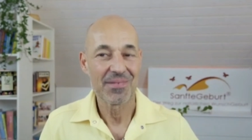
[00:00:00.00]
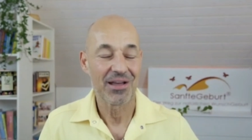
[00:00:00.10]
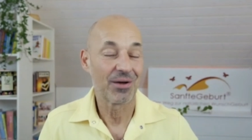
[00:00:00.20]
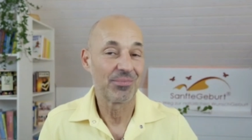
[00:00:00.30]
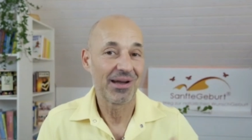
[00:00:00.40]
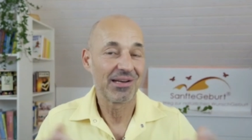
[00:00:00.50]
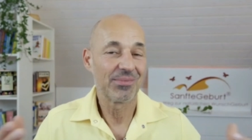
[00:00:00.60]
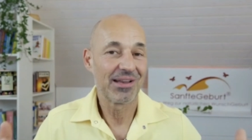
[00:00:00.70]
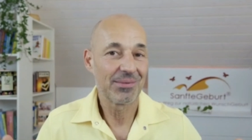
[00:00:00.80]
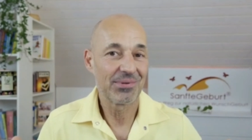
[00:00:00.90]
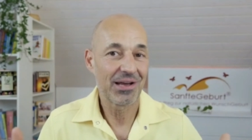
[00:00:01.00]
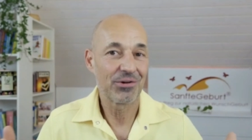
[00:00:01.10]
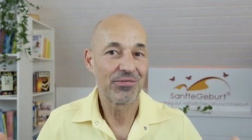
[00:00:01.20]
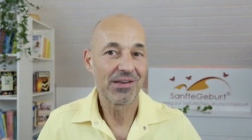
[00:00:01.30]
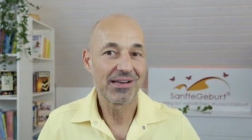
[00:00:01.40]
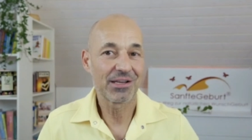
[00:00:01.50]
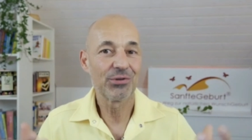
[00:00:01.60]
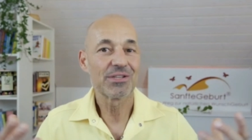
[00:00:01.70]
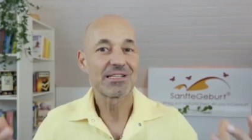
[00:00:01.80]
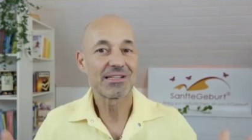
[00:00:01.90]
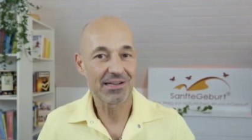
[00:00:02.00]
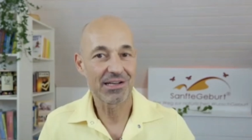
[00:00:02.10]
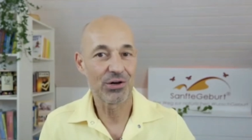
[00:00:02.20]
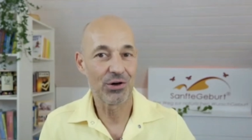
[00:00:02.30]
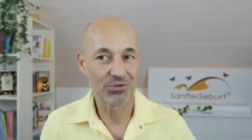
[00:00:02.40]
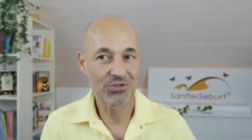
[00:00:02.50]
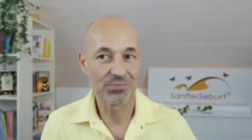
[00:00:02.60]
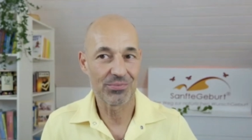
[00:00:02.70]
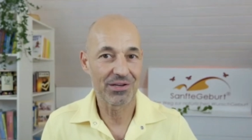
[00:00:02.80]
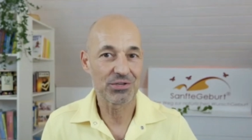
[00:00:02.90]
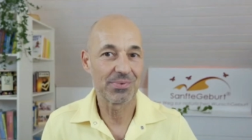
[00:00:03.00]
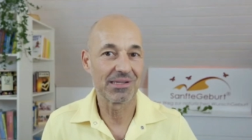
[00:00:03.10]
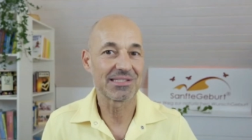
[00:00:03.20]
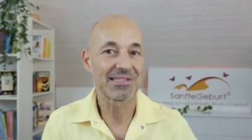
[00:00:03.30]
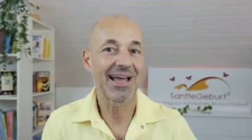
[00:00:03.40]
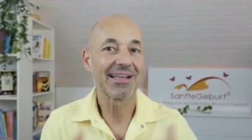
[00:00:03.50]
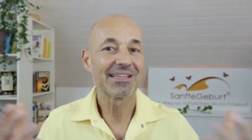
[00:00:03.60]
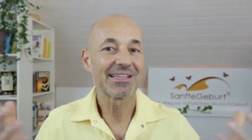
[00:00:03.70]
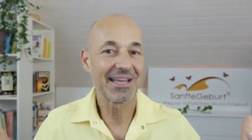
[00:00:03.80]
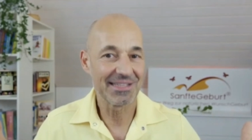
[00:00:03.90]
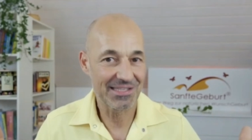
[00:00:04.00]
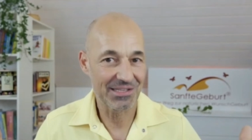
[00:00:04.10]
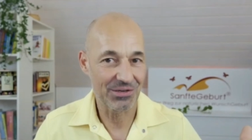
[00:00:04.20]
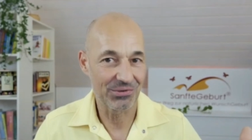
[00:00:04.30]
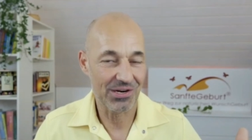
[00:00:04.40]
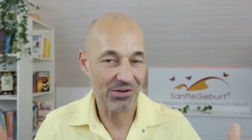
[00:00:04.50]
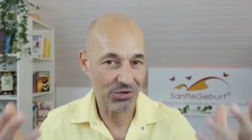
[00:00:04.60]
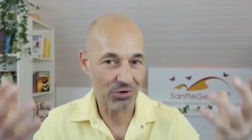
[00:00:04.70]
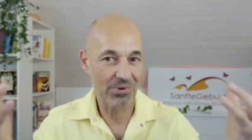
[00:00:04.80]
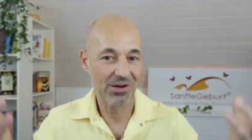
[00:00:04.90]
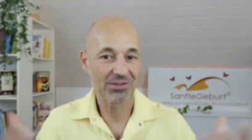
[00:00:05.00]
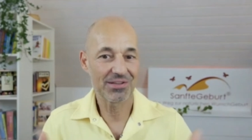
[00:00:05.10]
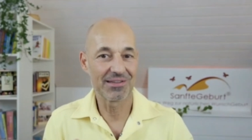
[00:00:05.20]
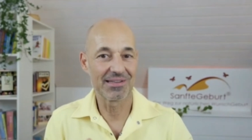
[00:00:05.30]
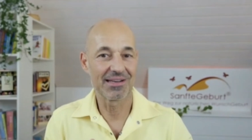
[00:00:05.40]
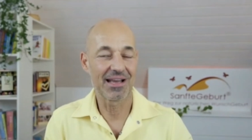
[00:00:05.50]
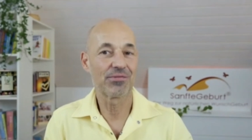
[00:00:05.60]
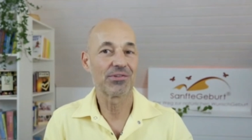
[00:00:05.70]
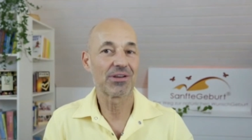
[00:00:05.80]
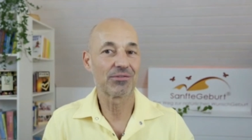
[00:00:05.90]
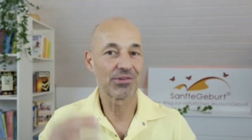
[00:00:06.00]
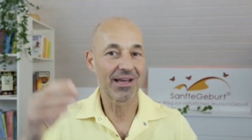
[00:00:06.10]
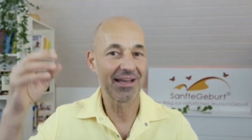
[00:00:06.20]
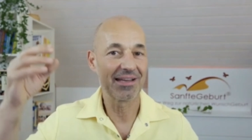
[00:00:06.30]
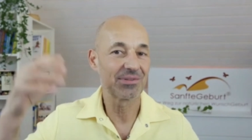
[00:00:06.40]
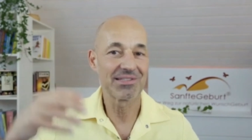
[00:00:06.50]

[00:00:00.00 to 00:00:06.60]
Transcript: Ich habe in meinem Leben auch viele Künstler gecoacht, zum Beispiel Seiltänzer oder Akrobaten, die laufen dann von ein.